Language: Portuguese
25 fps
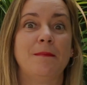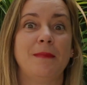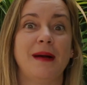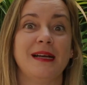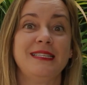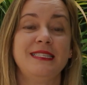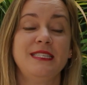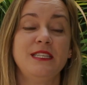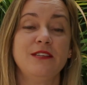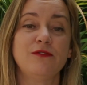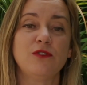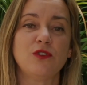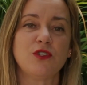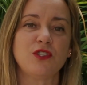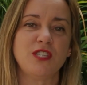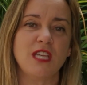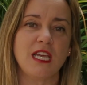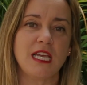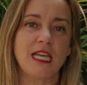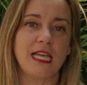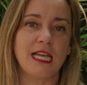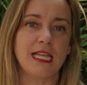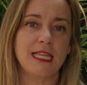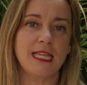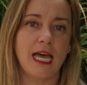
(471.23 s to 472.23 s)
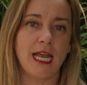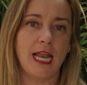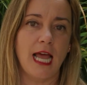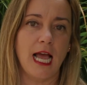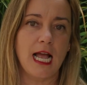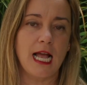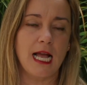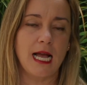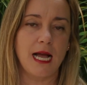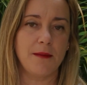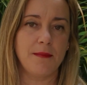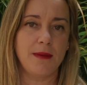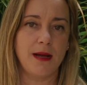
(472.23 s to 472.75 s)
Mas se você quer dar
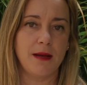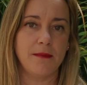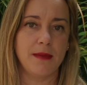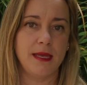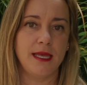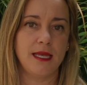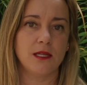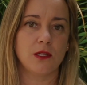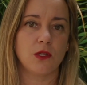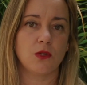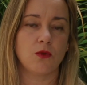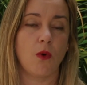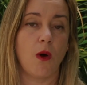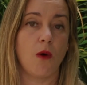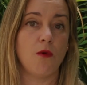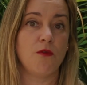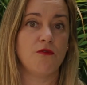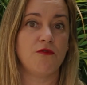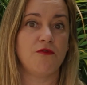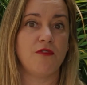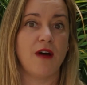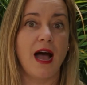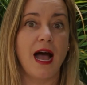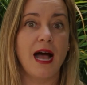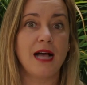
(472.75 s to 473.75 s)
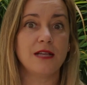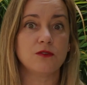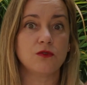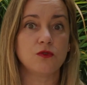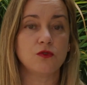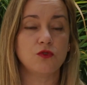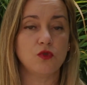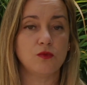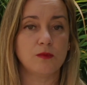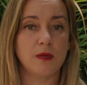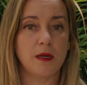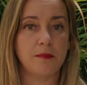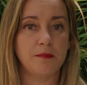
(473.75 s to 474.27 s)
acabamento a um vaso
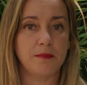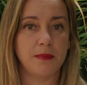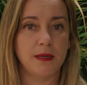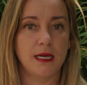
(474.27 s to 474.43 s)
de uma